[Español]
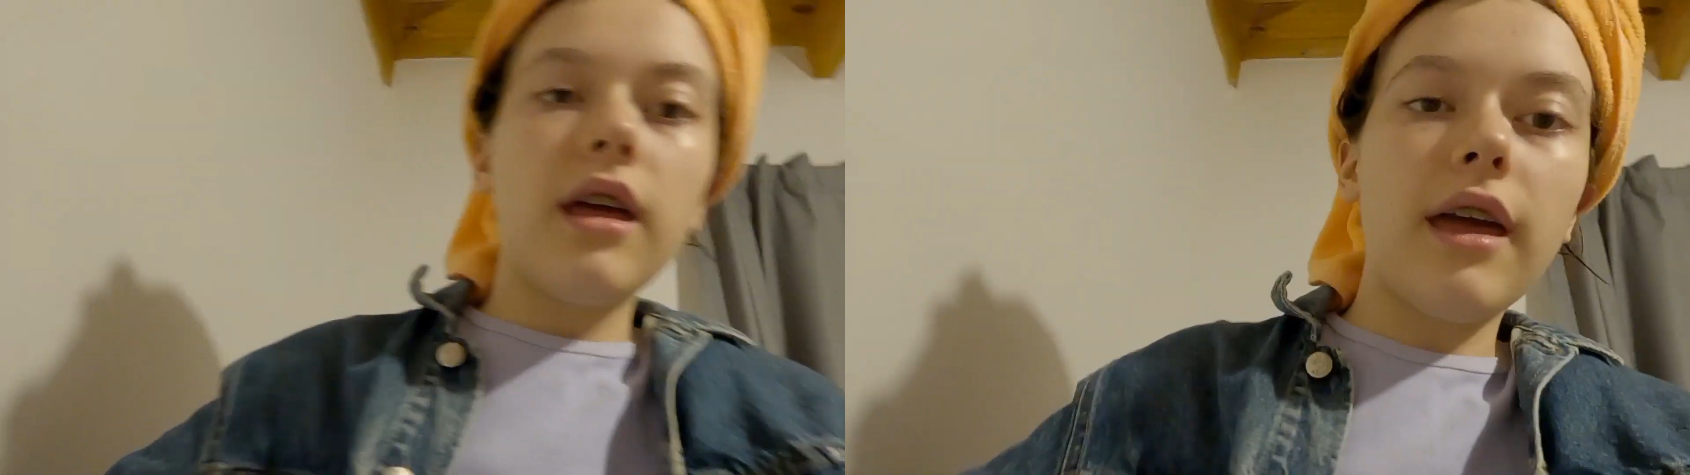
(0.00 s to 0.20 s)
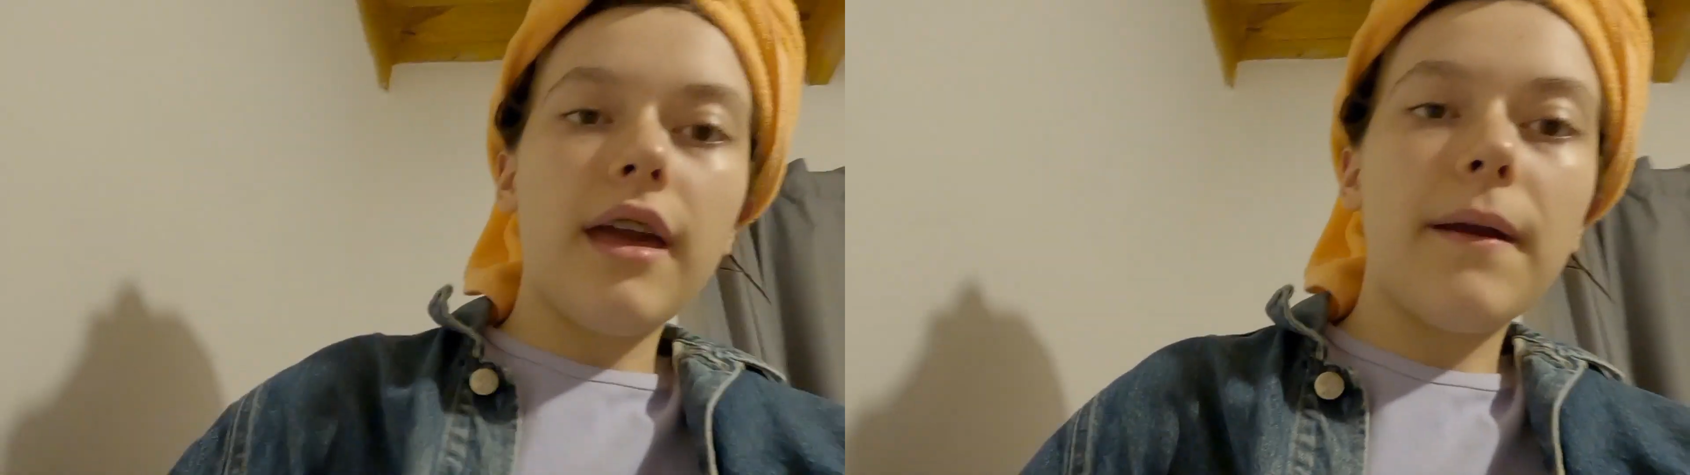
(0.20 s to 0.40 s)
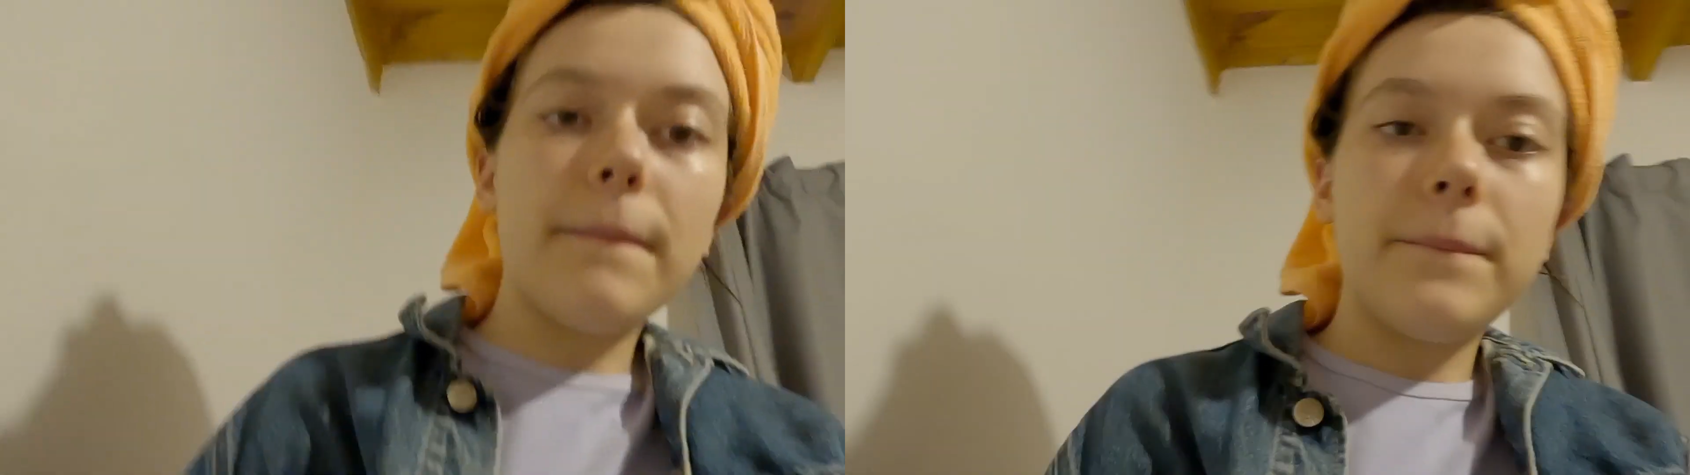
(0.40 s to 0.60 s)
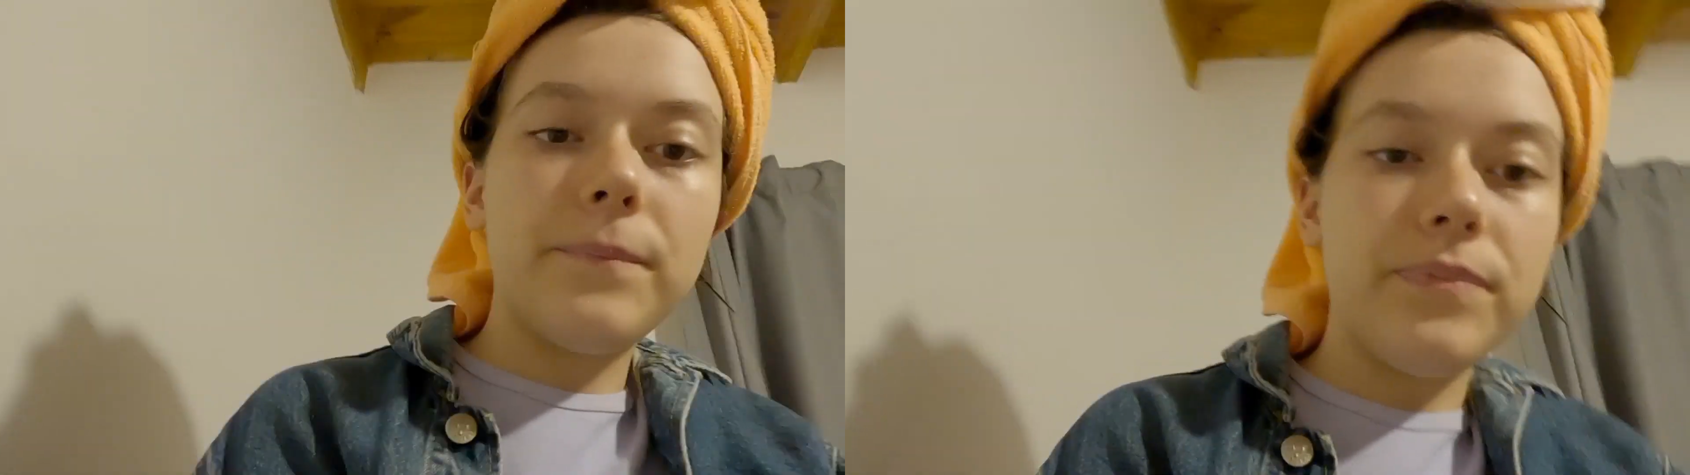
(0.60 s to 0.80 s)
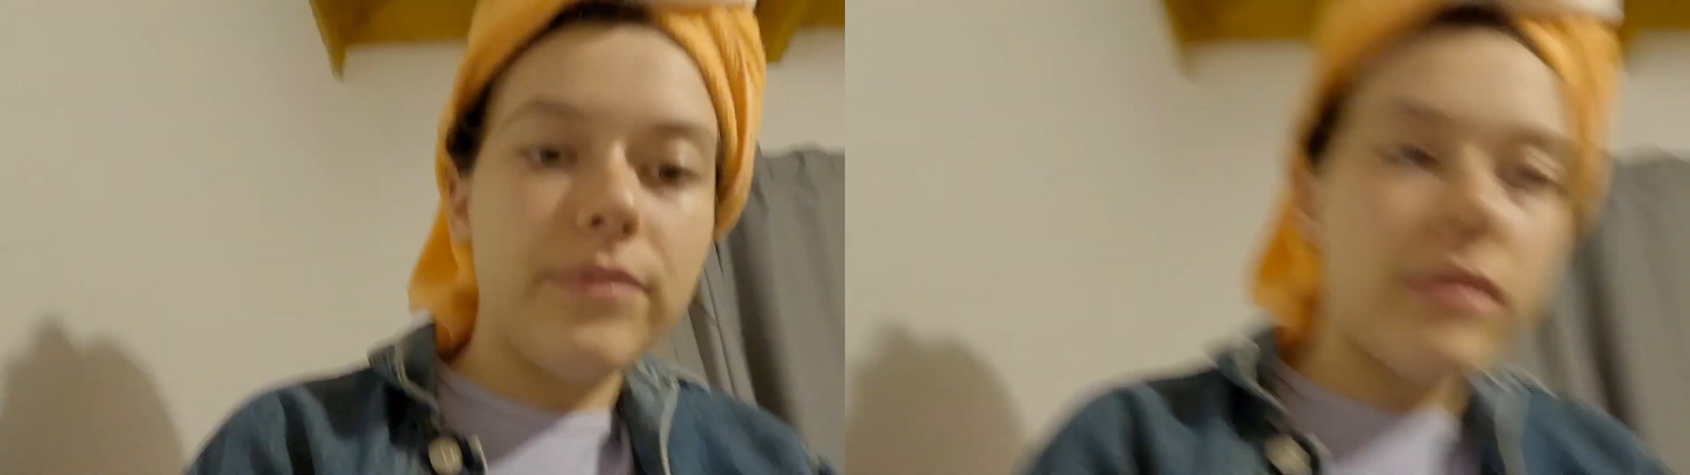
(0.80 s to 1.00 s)

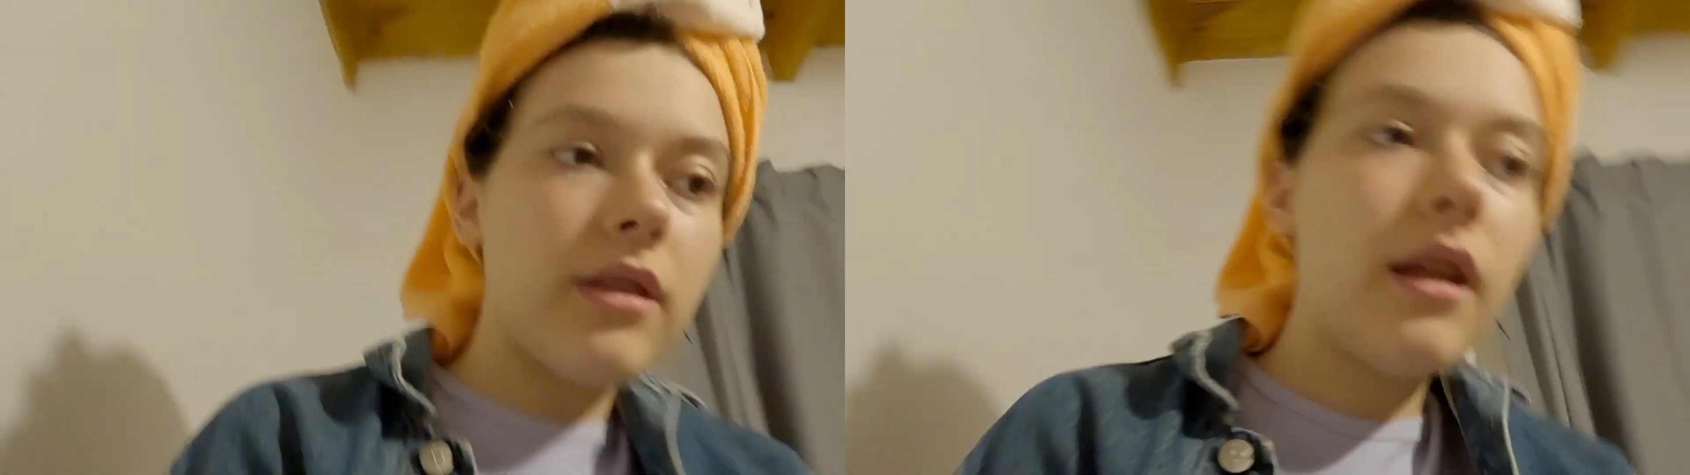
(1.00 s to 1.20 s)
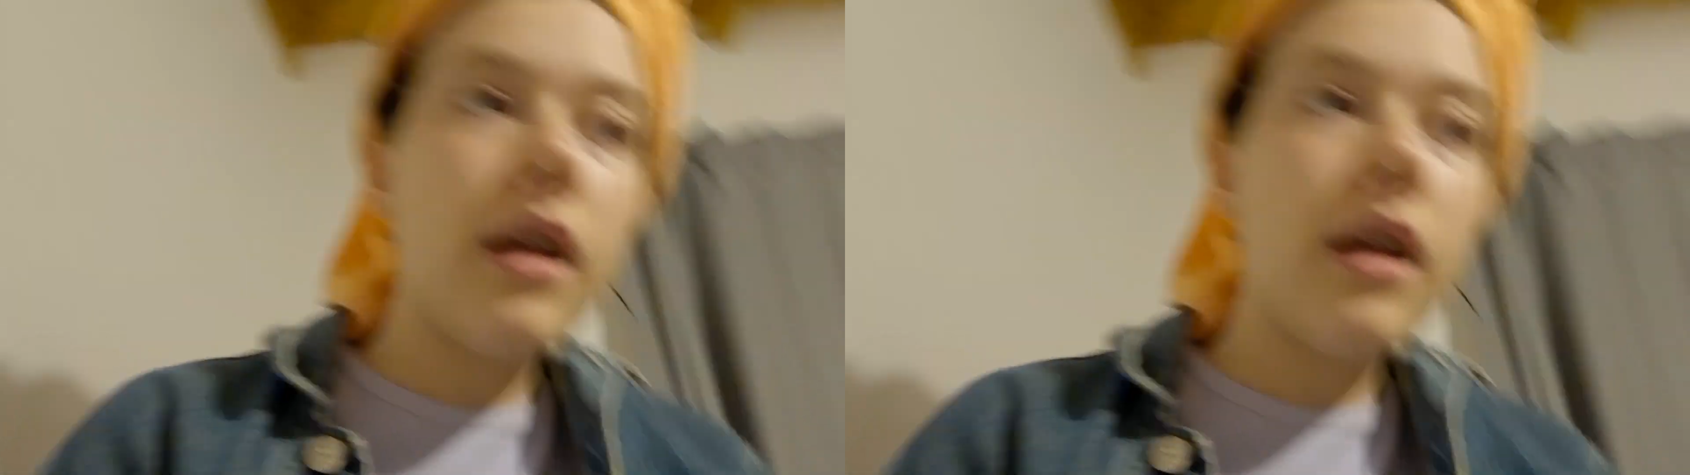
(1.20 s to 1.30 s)
em,